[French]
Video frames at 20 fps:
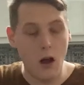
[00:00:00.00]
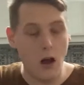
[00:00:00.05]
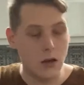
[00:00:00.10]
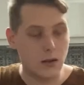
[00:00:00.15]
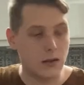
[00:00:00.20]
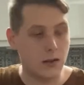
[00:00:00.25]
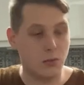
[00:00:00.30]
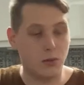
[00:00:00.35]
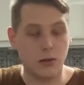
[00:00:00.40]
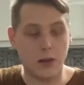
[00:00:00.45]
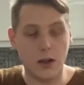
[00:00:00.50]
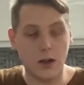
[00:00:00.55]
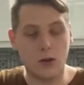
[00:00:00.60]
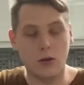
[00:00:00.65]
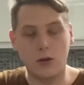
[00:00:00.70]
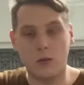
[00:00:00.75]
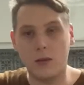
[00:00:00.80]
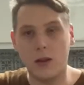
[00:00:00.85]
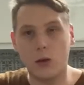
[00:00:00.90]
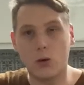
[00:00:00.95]
C'est pour ça que
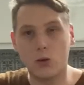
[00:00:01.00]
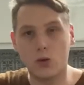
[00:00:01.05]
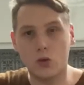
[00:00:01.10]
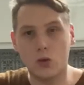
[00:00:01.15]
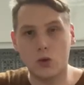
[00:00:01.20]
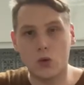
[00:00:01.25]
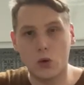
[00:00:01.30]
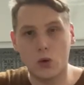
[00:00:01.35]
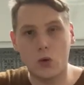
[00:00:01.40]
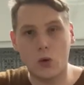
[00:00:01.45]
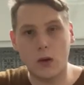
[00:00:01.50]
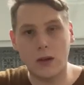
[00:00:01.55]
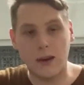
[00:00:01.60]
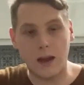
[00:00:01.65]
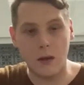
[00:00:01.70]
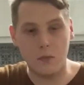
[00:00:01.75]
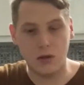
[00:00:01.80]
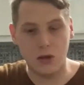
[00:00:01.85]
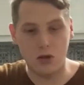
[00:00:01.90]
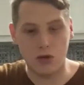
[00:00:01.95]
dans mes retours de course
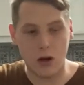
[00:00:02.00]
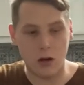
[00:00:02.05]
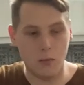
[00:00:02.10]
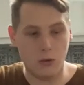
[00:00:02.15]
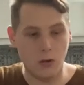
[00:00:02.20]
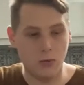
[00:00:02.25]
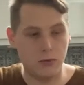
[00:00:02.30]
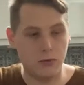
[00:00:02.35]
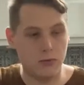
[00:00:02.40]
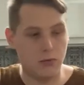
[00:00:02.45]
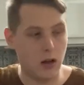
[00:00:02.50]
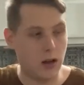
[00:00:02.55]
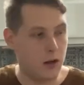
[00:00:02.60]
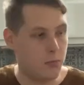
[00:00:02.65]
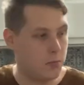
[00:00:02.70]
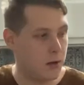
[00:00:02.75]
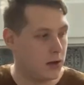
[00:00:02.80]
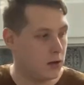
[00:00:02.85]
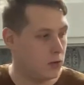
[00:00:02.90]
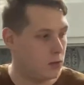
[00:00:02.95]
habituellement, vous voyez
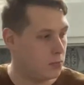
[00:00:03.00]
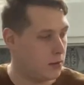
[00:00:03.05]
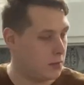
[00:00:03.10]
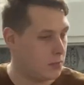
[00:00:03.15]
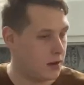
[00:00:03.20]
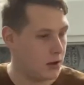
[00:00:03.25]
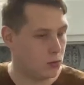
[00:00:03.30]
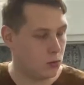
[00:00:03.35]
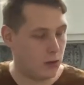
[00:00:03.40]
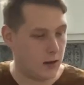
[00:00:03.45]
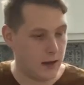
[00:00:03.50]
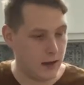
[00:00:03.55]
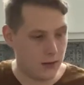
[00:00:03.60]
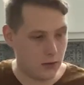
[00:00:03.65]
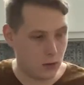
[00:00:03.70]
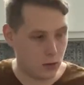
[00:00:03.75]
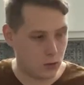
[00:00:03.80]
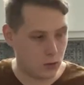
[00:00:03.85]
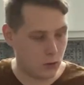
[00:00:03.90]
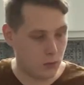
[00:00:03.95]
pas de papier toilette,
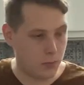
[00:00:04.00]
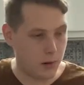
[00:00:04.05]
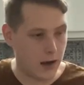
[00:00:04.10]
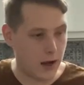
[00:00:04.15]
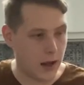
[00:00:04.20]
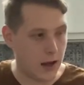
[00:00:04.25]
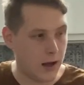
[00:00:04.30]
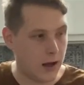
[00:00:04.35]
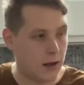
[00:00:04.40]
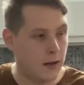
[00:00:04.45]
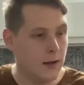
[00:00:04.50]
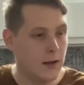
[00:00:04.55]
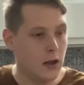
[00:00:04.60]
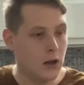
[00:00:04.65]
de sopalin.